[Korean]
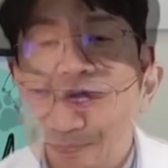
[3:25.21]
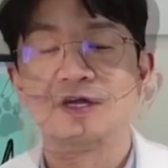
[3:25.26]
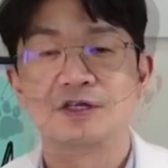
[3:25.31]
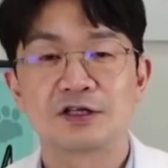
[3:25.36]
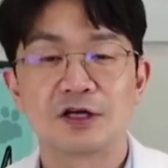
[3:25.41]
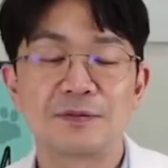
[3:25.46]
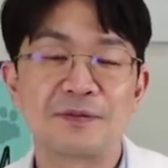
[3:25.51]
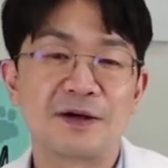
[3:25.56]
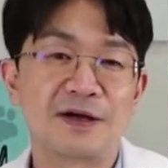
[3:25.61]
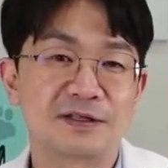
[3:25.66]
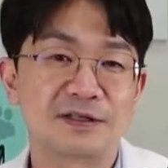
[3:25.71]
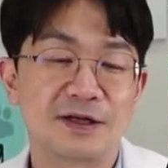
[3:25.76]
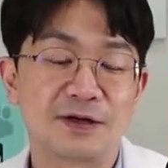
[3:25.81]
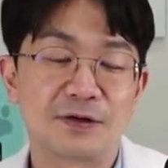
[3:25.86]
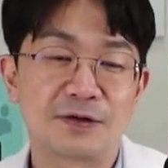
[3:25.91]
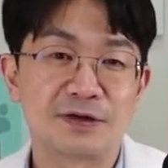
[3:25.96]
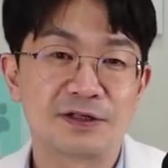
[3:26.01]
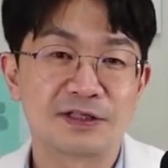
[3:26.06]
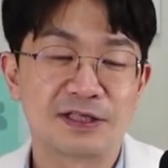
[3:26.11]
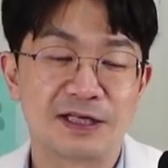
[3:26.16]
처방
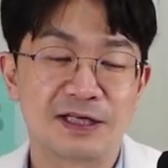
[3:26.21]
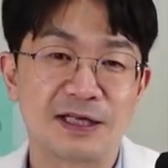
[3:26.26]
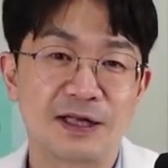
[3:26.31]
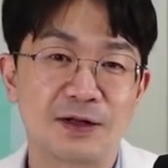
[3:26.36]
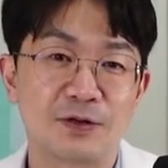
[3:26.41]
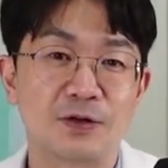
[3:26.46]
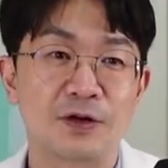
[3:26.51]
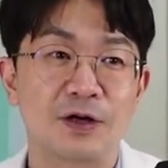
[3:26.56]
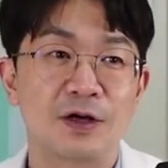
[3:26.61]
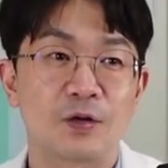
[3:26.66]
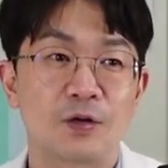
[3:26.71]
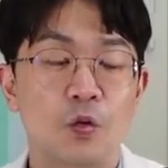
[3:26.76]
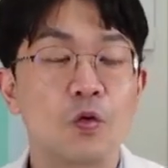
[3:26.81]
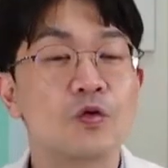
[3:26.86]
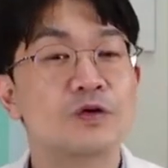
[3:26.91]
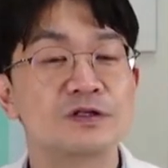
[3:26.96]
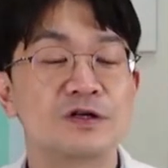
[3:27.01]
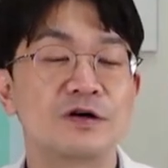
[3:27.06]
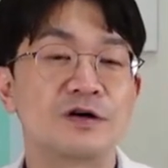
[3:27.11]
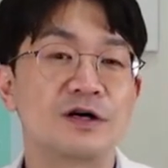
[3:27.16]
사료를 제대로
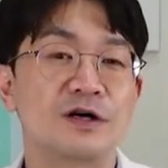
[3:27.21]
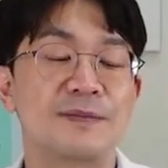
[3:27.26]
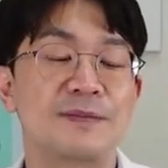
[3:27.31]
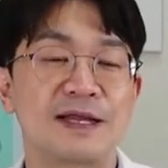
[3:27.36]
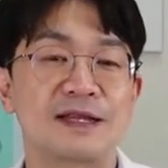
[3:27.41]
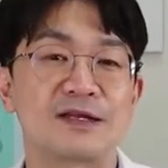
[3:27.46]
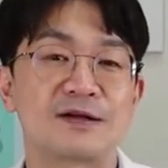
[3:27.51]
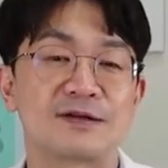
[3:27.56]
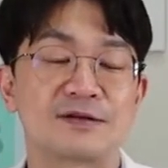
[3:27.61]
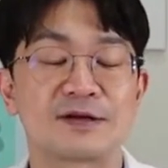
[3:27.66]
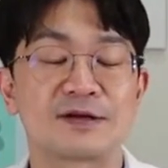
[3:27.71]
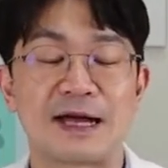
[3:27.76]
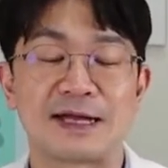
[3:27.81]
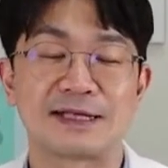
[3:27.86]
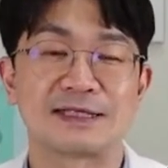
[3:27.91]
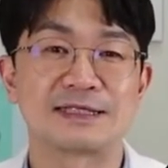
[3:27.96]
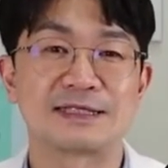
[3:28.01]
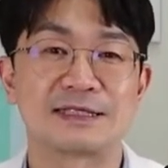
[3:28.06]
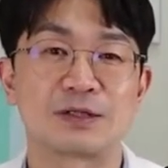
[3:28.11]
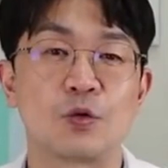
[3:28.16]
공정을 만들어서
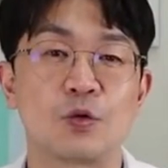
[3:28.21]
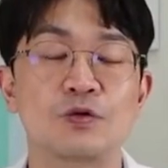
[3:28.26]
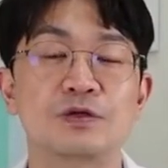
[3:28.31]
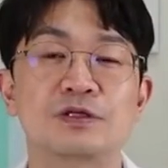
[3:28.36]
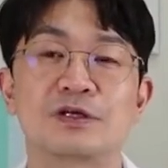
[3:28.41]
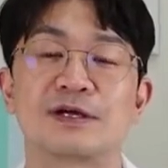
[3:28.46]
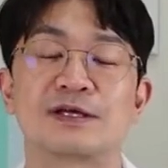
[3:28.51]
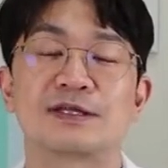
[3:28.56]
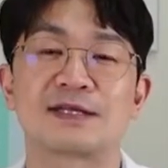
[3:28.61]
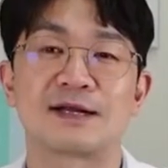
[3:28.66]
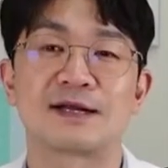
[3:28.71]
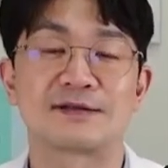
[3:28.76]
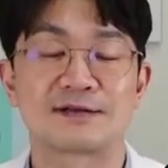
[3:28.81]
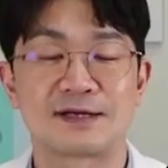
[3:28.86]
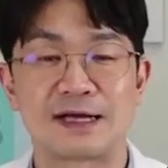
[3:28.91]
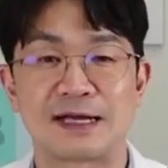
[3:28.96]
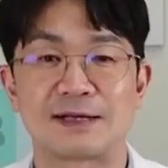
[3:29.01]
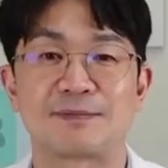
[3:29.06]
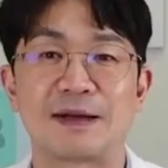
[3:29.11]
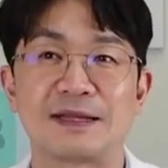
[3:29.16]
같이 공정에 따라서
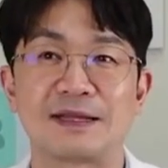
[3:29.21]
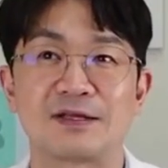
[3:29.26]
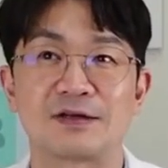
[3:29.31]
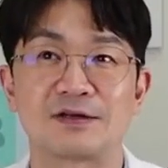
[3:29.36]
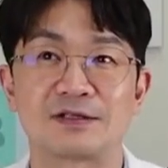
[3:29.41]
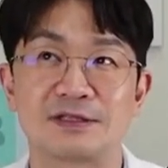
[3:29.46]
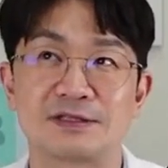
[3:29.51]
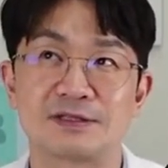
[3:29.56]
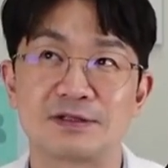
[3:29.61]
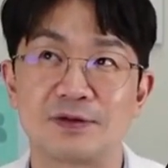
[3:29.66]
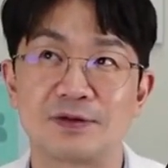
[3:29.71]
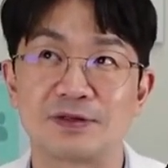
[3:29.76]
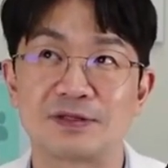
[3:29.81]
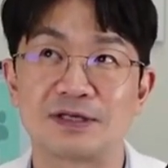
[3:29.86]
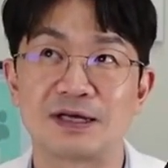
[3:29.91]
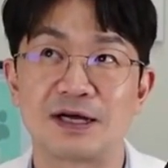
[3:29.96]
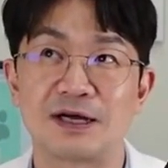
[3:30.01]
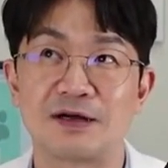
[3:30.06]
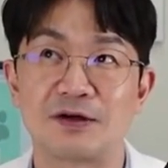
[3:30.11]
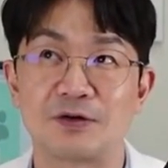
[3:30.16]
가, 만들어지는
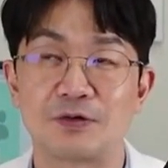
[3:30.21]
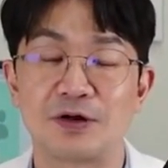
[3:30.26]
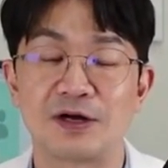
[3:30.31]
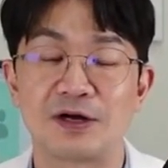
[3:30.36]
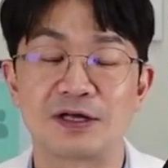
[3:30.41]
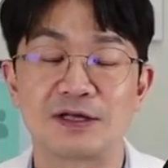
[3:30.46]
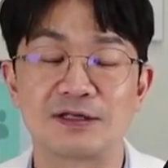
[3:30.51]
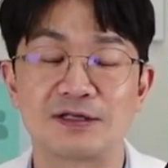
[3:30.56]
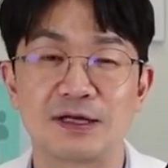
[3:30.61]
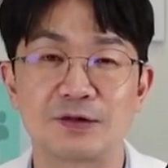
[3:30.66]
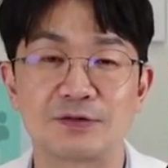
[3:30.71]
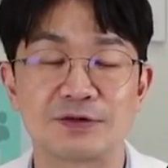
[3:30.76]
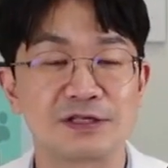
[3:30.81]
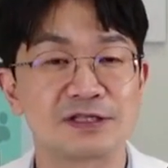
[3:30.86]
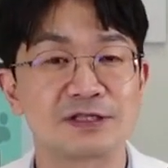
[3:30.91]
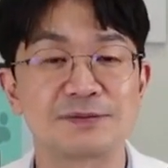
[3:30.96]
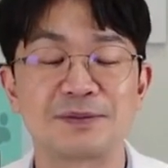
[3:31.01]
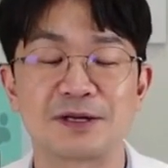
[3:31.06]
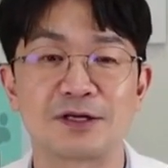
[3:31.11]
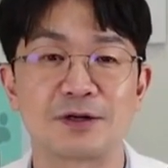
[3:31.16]
회사가요 로얄킨이냐고
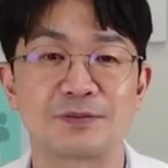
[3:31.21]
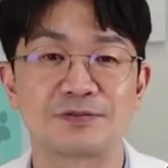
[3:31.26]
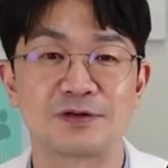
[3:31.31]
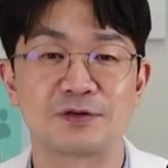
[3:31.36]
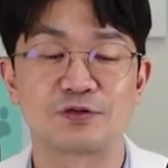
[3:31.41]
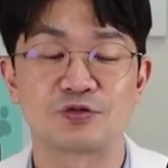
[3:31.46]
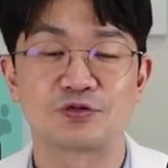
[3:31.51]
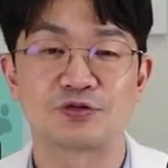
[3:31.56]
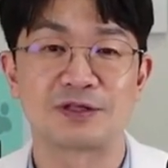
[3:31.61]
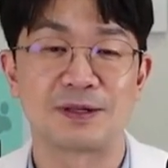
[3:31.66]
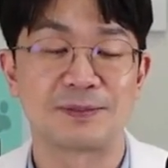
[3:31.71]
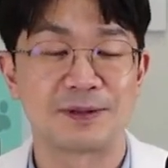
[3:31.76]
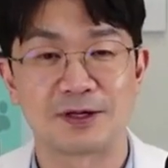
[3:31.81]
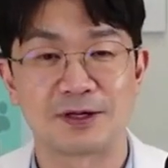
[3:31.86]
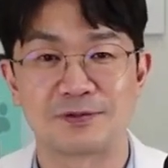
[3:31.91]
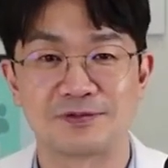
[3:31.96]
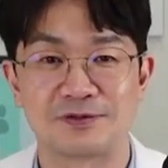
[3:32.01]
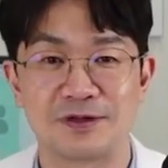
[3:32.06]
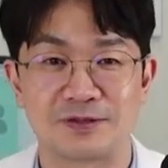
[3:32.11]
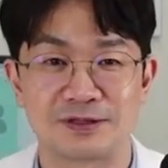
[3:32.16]
힐스밖에 없어요 두 군데밖에
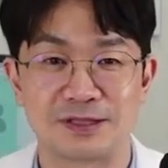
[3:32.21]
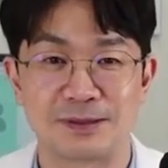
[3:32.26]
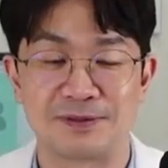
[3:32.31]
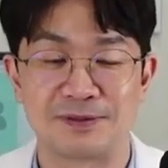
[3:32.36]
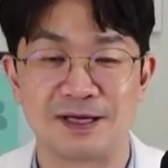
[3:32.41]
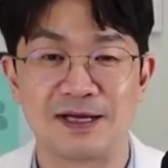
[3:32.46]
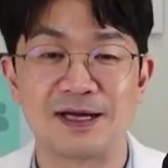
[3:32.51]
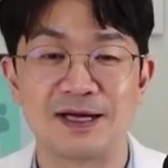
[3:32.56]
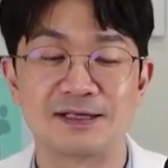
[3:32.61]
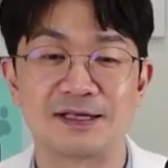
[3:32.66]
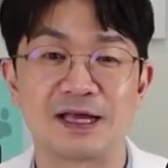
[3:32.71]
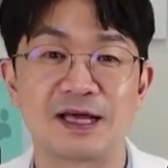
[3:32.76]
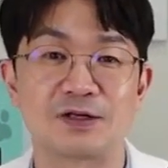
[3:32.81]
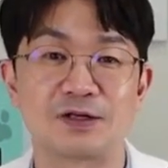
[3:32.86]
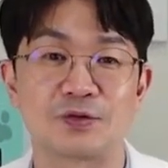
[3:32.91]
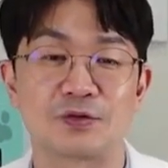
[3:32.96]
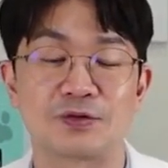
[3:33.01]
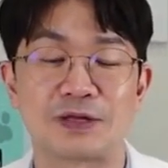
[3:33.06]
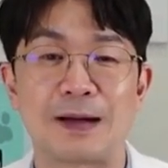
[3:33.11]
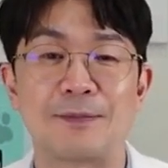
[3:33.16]
없어요 어차피
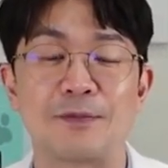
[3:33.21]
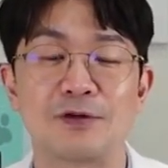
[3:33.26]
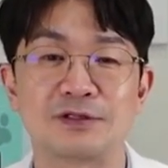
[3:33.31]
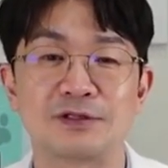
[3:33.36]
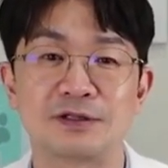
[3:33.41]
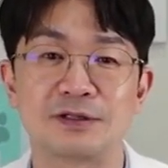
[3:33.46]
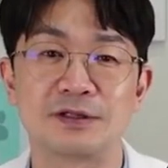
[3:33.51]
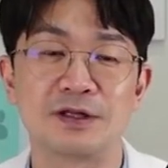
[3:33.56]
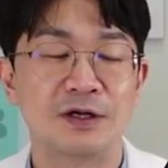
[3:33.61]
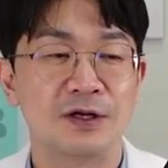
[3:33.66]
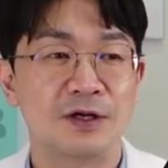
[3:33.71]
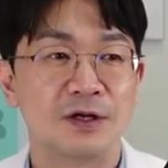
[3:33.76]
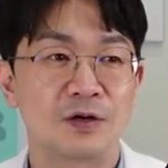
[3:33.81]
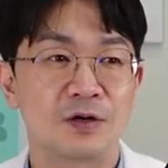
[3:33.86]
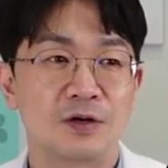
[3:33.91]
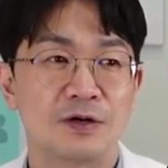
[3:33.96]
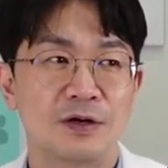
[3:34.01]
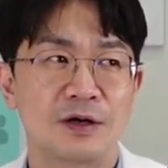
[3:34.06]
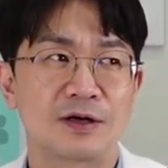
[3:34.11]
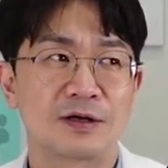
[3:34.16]
세계적으로 나머지는
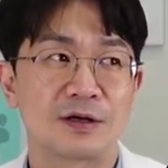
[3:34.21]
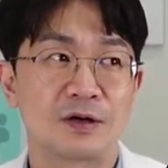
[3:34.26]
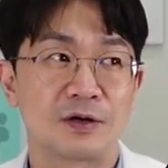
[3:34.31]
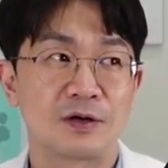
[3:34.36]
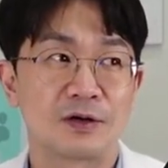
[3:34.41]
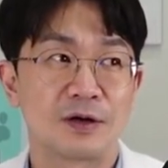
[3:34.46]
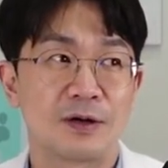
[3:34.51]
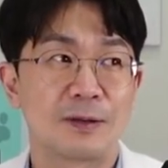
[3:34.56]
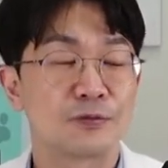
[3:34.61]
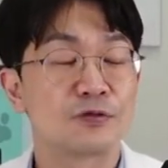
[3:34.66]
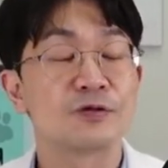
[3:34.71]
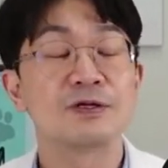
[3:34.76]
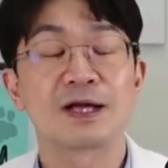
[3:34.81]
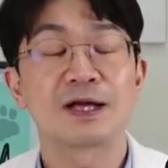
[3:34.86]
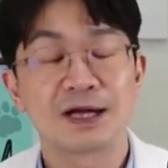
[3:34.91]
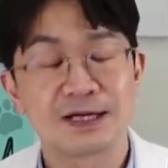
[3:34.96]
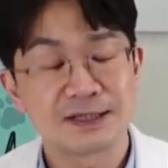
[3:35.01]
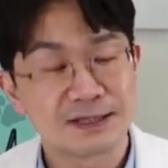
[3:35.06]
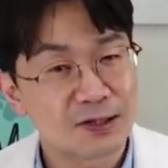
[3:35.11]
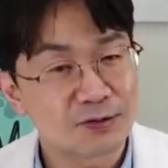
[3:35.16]
아,
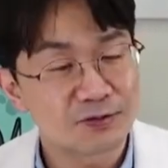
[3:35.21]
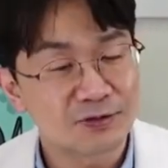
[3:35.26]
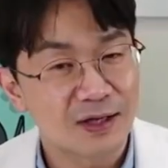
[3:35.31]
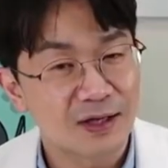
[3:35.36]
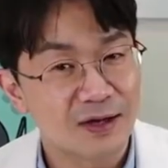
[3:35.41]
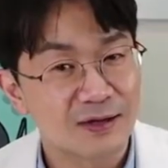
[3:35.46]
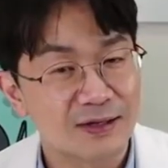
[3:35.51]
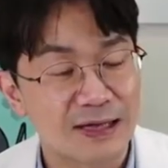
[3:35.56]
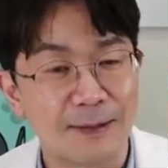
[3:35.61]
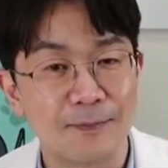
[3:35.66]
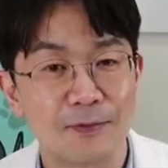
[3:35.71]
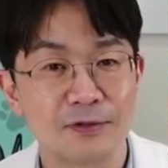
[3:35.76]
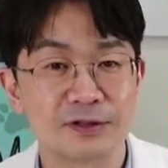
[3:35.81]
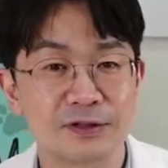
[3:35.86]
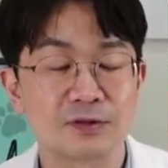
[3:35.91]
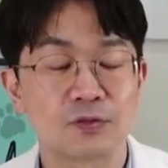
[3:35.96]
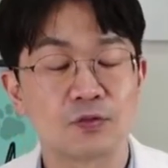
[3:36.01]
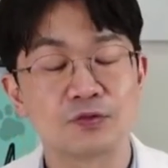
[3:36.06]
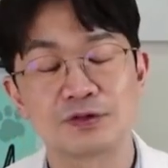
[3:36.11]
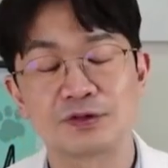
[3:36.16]
퓨리나까지 세 군데네요.
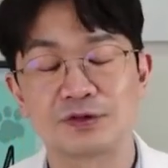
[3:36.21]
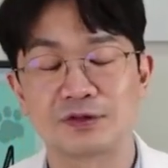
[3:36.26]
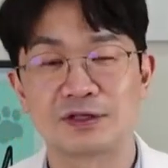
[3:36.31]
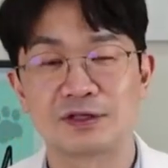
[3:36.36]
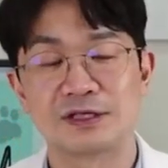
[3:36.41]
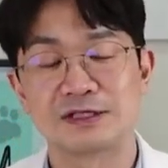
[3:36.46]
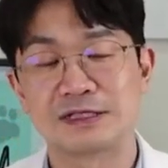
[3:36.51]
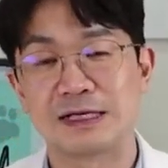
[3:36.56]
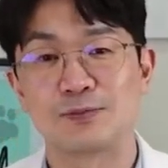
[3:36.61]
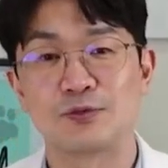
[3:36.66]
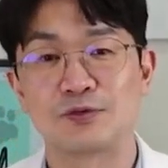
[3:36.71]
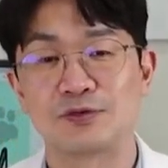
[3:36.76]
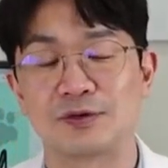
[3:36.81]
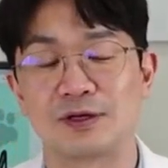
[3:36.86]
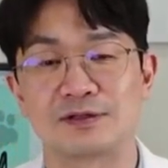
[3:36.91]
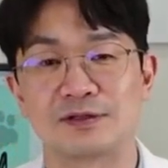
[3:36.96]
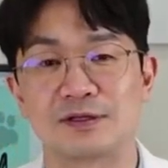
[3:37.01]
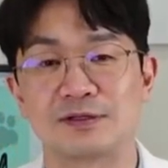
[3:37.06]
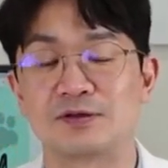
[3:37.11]
나머지는 공정이 어떻게 되는지 잘 모르겠어요.